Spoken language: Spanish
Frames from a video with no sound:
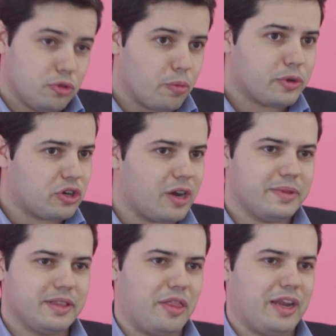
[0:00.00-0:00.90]
Yo
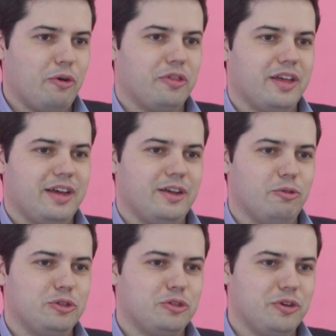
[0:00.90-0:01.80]
personalmente en Zaragoza
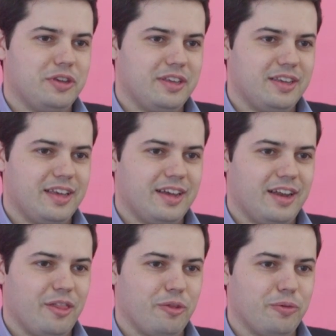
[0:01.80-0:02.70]
lo estoy y ya
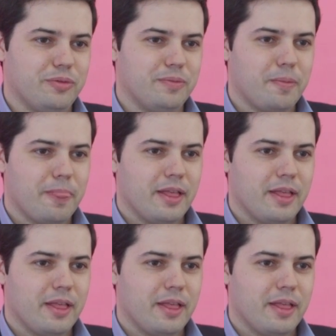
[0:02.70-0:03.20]
lanzo un,